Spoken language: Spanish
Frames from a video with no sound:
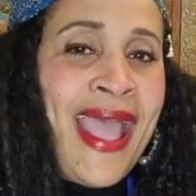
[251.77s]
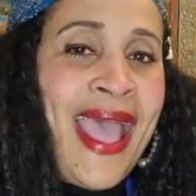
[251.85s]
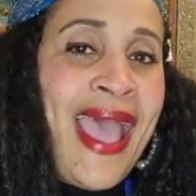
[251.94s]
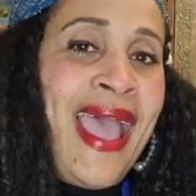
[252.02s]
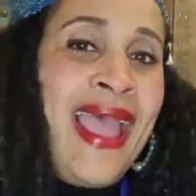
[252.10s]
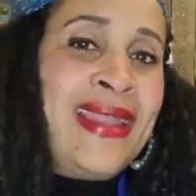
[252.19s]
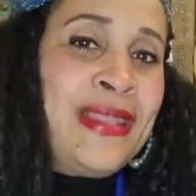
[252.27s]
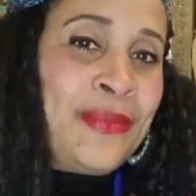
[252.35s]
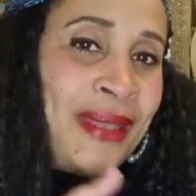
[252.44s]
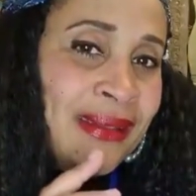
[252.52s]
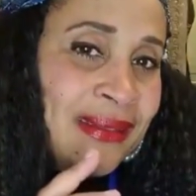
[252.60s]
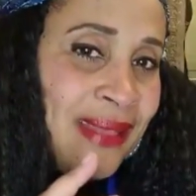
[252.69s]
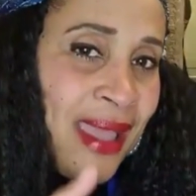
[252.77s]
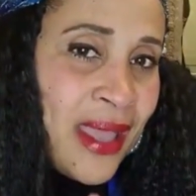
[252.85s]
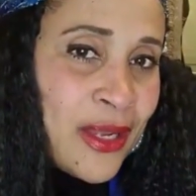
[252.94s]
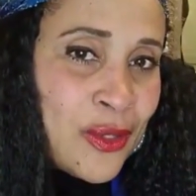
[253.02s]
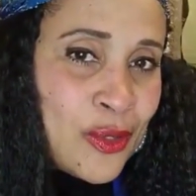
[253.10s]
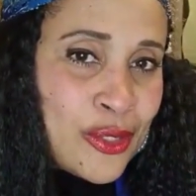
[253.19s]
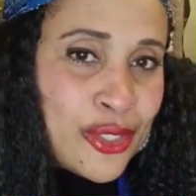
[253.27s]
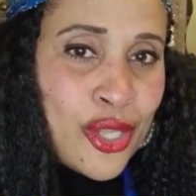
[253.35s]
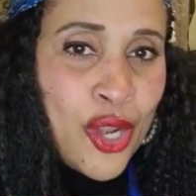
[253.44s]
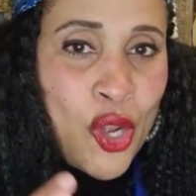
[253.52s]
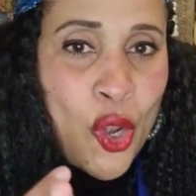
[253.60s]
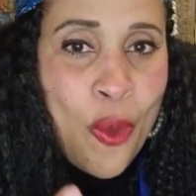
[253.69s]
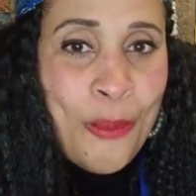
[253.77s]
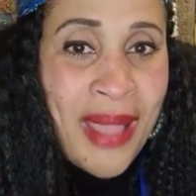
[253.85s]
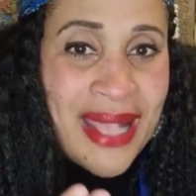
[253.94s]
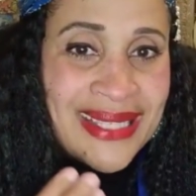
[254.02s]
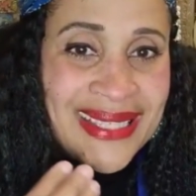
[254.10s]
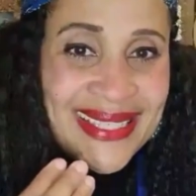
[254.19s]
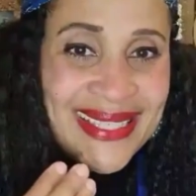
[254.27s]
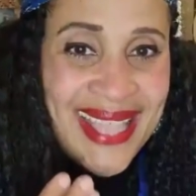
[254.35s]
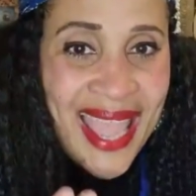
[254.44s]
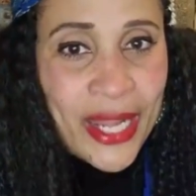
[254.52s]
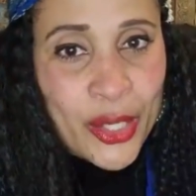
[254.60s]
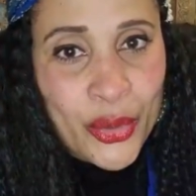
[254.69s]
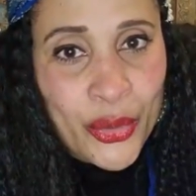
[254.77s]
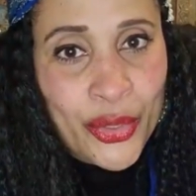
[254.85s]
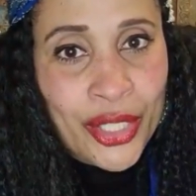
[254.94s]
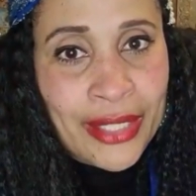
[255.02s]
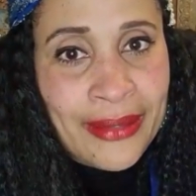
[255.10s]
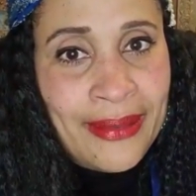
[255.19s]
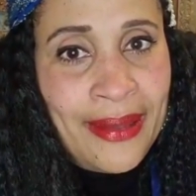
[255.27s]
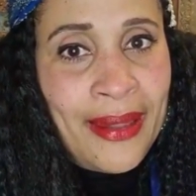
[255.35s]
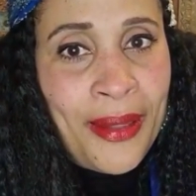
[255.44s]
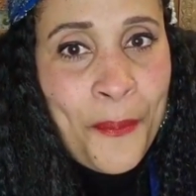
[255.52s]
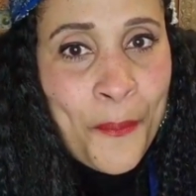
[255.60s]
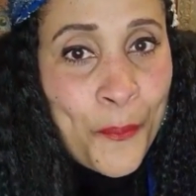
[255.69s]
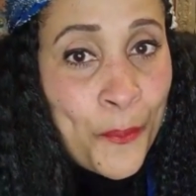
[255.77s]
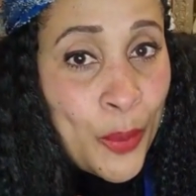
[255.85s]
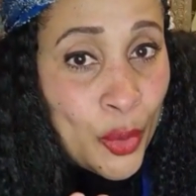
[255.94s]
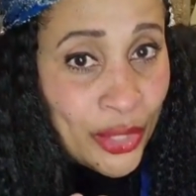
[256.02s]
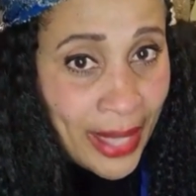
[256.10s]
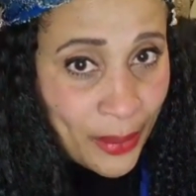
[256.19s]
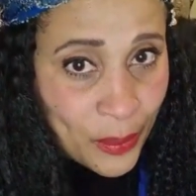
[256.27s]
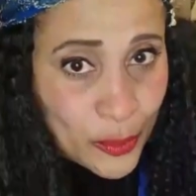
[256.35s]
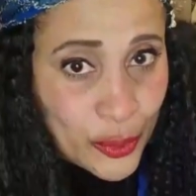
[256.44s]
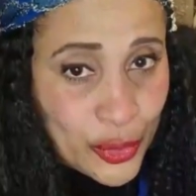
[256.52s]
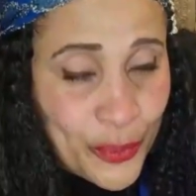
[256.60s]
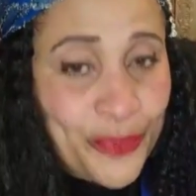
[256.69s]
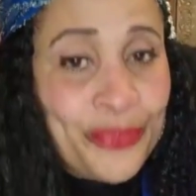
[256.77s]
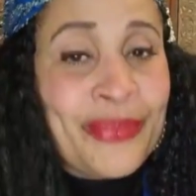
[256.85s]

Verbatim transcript: a alimentarnos lo más sano que podamos.